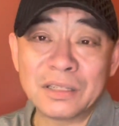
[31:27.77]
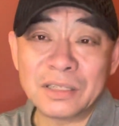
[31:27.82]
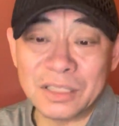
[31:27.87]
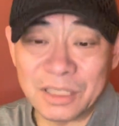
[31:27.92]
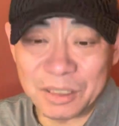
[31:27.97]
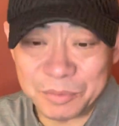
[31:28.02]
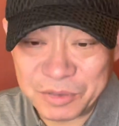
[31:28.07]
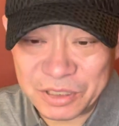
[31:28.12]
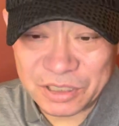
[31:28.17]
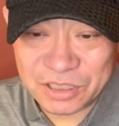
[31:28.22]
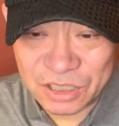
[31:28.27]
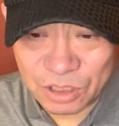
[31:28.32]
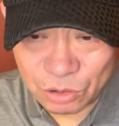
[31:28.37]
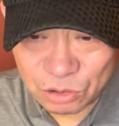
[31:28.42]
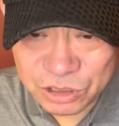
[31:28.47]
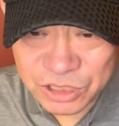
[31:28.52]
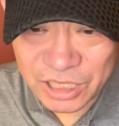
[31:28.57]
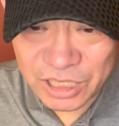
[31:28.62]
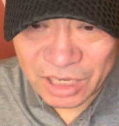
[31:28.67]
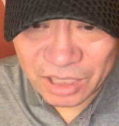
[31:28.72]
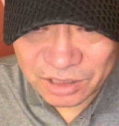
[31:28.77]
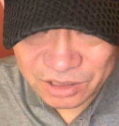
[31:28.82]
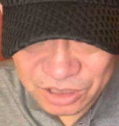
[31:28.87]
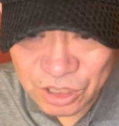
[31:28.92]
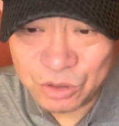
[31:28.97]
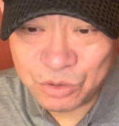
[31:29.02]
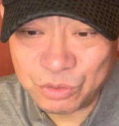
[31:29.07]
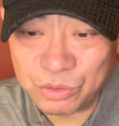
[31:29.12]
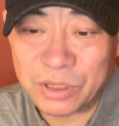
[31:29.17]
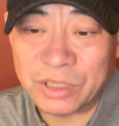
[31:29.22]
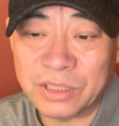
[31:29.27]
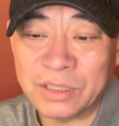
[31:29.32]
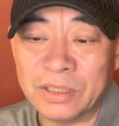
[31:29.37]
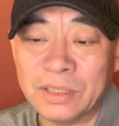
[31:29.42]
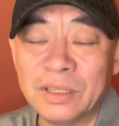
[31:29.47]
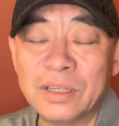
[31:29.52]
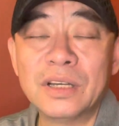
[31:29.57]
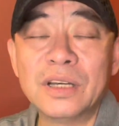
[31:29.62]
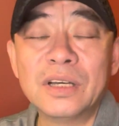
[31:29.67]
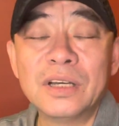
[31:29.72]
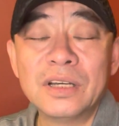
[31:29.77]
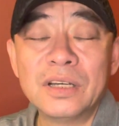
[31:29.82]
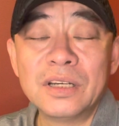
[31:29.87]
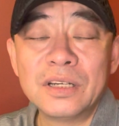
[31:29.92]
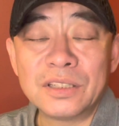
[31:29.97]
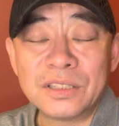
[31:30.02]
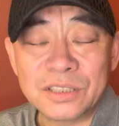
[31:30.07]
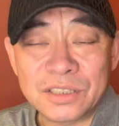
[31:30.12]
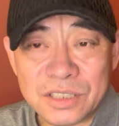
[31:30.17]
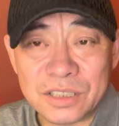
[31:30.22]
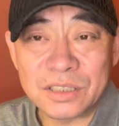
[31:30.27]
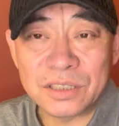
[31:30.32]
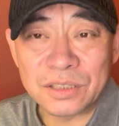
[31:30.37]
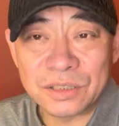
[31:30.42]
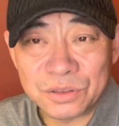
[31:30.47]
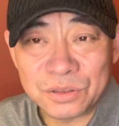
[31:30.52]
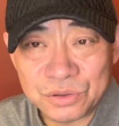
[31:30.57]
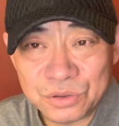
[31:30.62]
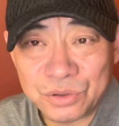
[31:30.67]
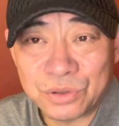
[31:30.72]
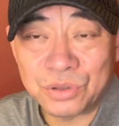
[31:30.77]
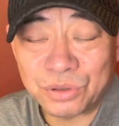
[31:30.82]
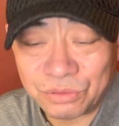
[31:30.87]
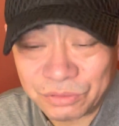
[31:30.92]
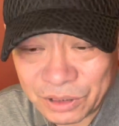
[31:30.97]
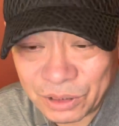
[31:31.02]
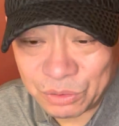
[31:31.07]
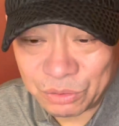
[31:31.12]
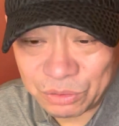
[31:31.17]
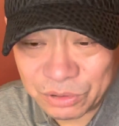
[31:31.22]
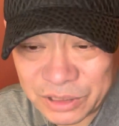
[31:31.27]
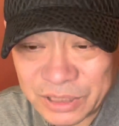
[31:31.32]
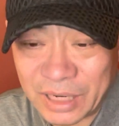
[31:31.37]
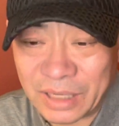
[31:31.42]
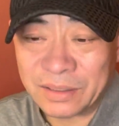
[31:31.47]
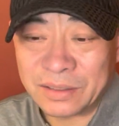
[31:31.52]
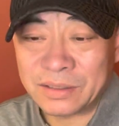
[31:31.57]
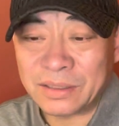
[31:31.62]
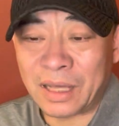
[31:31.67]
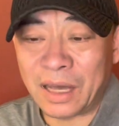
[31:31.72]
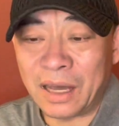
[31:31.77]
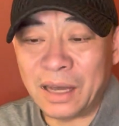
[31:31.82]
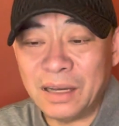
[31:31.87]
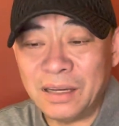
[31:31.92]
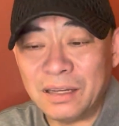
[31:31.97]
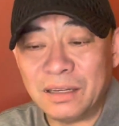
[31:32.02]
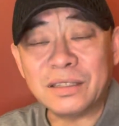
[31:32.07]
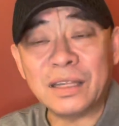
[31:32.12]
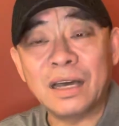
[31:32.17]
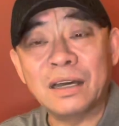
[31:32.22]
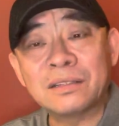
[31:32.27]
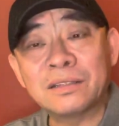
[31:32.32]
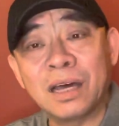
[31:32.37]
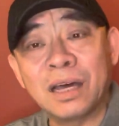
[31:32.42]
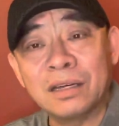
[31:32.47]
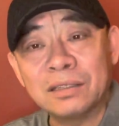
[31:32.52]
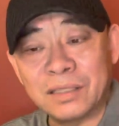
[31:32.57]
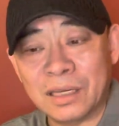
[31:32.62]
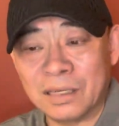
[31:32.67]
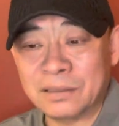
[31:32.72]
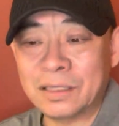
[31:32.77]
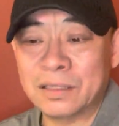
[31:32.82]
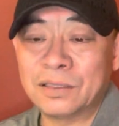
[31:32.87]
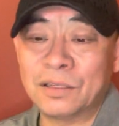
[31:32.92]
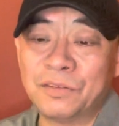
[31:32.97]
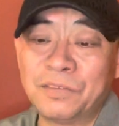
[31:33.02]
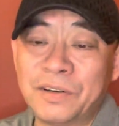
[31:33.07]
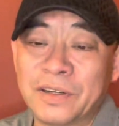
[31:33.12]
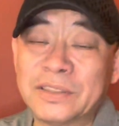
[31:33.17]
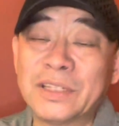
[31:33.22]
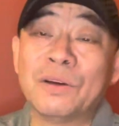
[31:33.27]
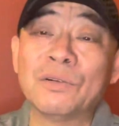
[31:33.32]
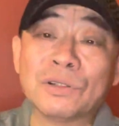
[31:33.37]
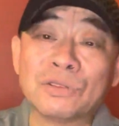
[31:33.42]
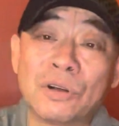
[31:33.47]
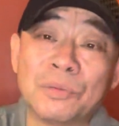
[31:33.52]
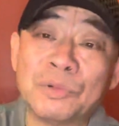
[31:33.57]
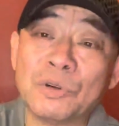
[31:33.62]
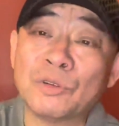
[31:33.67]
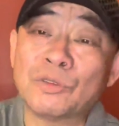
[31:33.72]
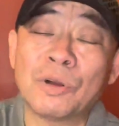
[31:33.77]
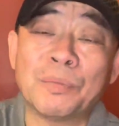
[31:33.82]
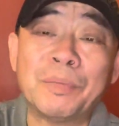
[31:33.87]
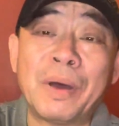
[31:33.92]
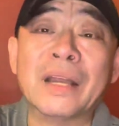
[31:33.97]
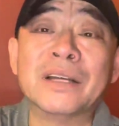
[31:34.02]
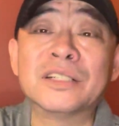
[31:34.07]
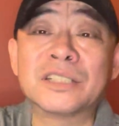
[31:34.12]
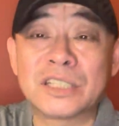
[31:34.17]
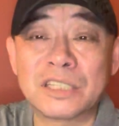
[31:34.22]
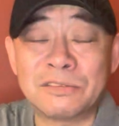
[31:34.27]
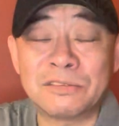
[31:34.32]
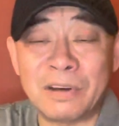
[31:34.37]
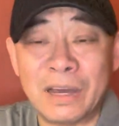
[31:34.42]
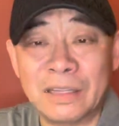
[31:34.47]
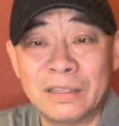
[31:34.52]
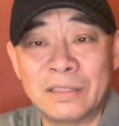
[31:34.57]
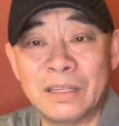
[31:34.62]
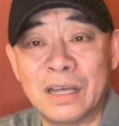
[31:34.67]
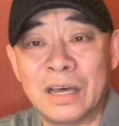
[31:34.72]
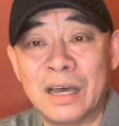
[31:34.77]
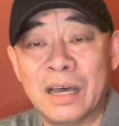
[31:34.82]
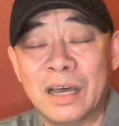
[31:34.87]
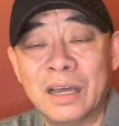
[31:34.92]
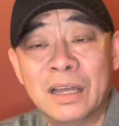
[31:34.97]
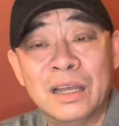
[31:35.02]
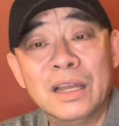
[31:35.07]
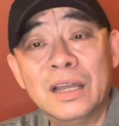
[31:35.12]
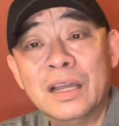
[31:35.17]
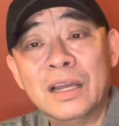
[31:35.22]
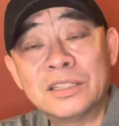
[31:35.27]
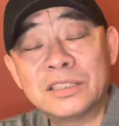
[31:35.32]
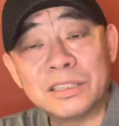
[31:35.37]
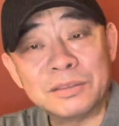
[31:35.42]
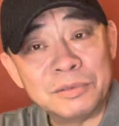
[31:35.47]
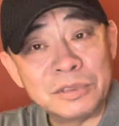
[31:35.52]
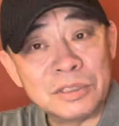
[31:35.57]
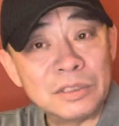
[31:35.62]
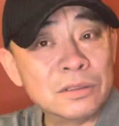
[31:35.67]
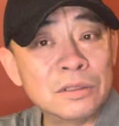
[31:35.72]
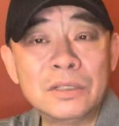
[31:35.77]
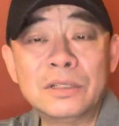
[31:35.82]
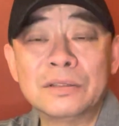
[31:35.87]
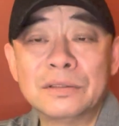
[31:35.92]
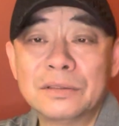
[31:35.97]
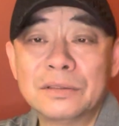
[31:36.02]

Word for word: 革命交响音乐的《智取威虎山》等等等等等等，放才我说，比如说《磐石湾》呐，什么，哎，